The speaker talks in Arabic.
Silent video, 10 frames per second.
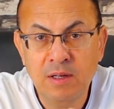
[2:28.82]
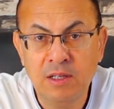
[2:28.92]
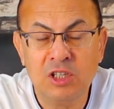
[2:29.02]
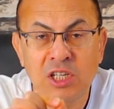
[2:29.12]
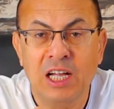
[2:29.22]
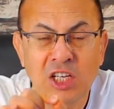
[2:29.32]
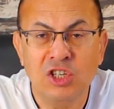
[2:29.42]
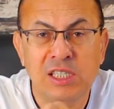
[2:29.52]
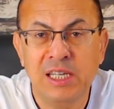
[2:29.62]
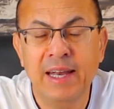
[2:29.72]

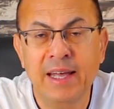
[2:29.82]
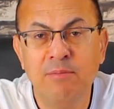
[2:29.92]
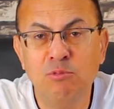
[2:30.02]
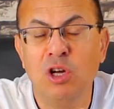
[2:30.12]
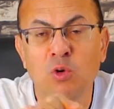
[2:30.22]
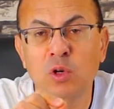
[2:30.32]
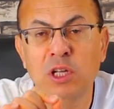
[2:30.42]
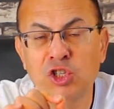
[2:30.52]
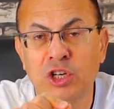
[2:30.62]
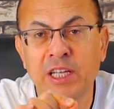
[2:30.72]
19 سنه مش هنقول
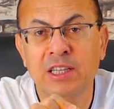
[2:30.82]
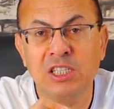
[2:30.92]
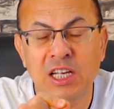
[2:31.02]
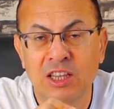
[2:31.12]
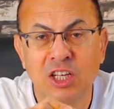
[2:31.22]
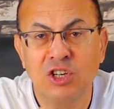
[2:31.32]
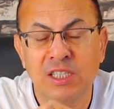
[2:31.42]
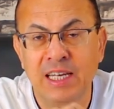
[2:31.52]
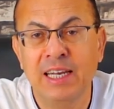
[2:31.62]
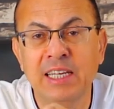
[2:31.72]
20 19
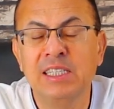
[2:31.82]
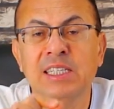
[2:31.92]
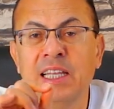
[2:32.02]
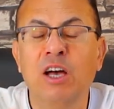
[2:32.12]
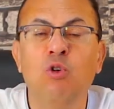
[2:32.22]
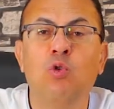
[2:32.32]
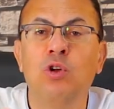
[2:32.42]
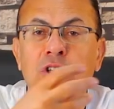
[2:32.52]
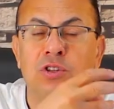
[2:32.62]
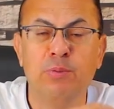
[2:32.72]
سنه لسه داخل
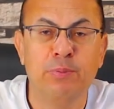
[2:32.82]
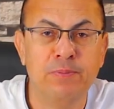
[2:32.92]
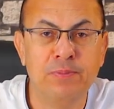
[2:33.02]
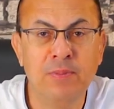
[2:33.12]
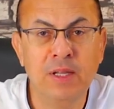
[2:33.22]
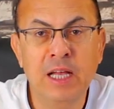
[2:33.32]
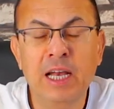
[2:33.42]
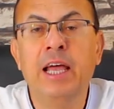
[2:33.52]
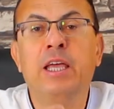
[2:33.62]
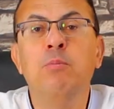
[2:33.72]
كليه الطب
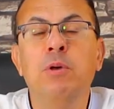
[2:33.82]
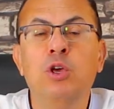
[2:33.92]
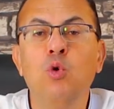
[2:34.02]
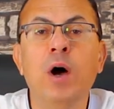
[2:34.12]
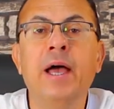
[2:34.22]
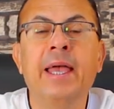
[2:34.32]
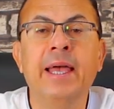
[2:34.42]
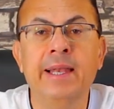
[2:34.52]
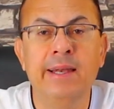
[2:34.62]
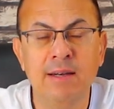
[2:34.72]
لكن من جواه
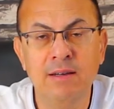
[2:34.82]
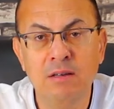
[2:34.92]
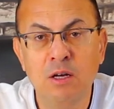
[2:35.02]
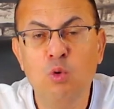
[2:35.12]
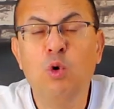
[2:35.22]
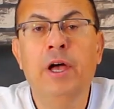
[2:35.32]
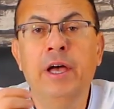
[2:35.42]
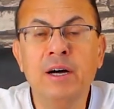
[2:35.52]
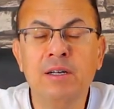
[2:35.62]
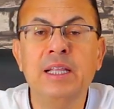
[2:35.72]
غل
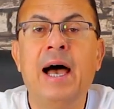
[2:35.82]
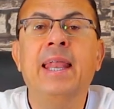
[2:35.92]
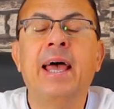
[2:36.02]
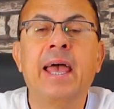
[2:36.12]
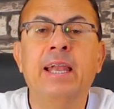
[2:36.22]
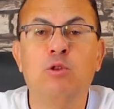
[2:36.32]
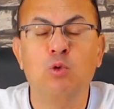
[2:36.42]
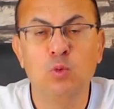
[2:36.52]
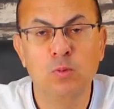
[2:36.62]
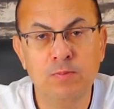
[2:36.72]
وحقد على
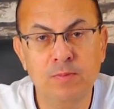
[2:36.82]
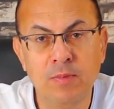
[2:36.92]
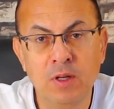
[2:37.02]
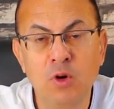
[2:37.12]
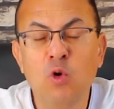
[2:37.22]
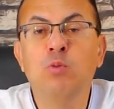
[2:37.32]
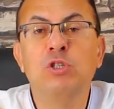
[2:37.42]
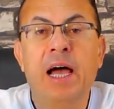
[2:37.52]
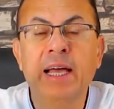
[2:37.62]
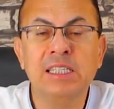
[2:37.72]
خالته
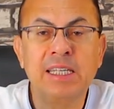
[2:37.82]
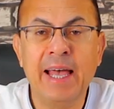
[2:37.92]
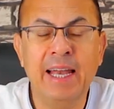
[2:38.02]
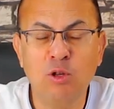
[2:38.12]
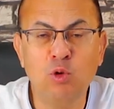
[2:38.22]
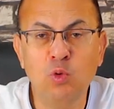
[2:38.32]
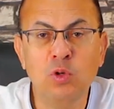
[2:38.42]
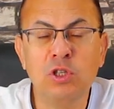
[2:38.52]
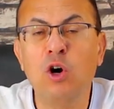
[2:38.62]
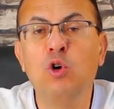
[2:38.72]
ومش عايز خالته
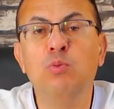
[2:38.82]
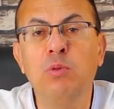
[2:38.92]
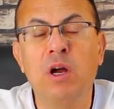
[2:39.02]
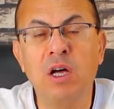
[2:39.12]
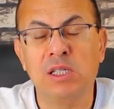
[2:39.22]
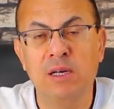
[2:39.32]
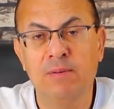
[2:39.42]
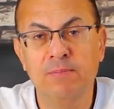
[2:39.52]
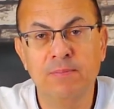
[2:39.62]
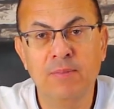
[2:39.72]
تاخد ميراثها
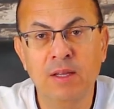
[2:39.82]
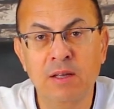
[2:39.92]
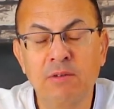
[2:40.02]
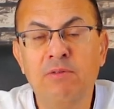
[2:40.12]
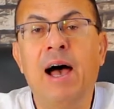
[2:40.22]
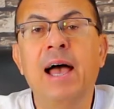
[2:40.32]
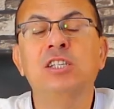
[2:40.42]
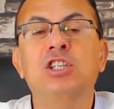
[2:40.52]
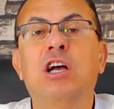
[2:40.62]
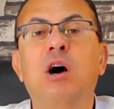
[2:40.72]

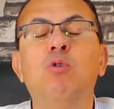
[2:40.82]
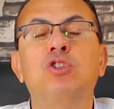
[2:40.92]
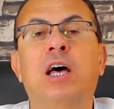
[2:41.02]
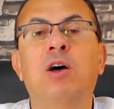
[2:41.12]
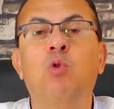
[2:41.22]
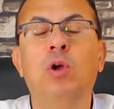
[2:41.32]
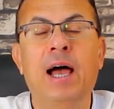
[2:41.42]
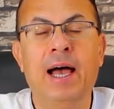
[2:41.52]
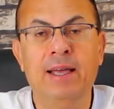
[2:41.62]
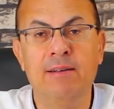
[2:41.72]
فعايز يكوش على كل
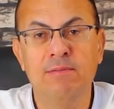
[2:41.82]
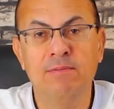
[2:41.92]
حاجه